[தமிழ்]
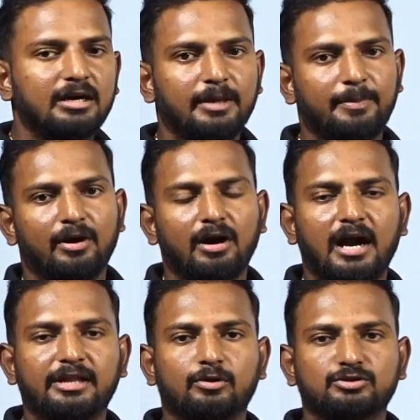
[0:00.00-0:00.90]
இப்போ
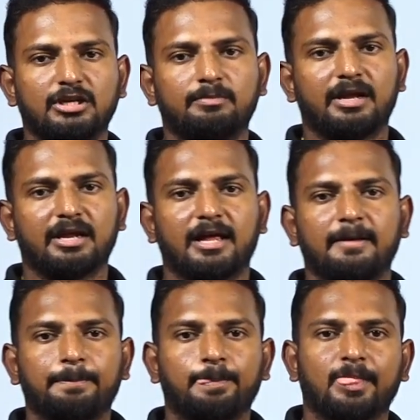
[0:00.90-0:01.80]
அடுத்த கொஸ்டின் பாருங்க
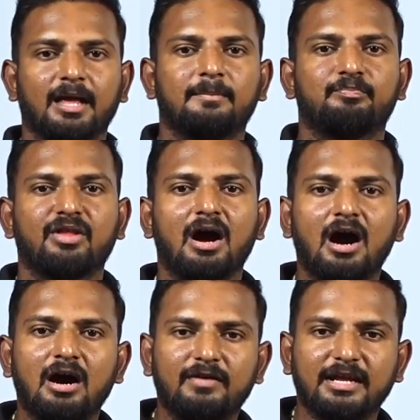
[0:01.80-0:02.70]
த
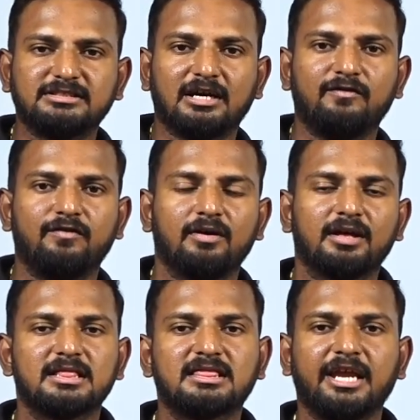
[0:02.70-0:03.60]
ஆவரேஜ் ஆஃப்
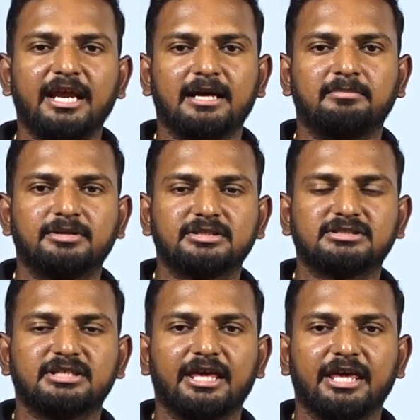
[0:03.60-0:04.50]
த்ரீ
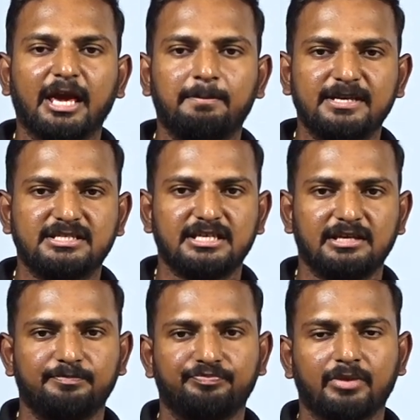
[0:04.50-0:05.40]
நம்பர்ஸ் ஏபிசி
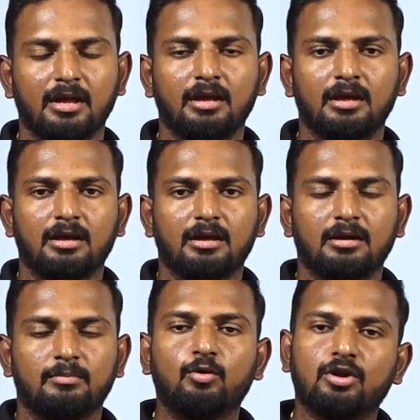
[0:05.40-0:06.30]

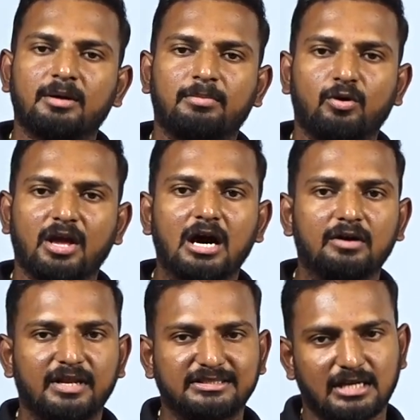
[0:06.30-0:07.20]
மூணு நம்பருடைய
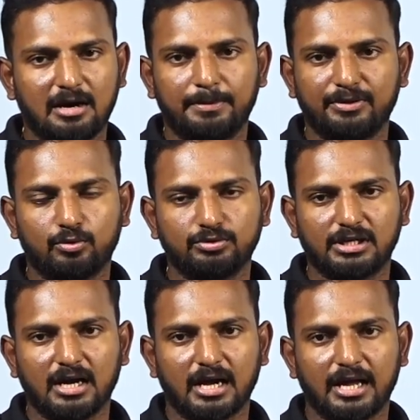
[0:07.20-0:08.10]
ஆவரேஜ் நாற்பதுன்னு
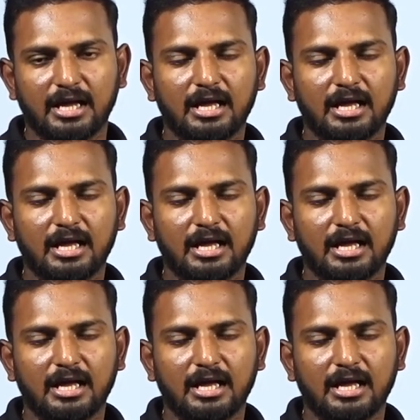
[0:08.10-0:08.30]
கொடுத்துருக்காங்க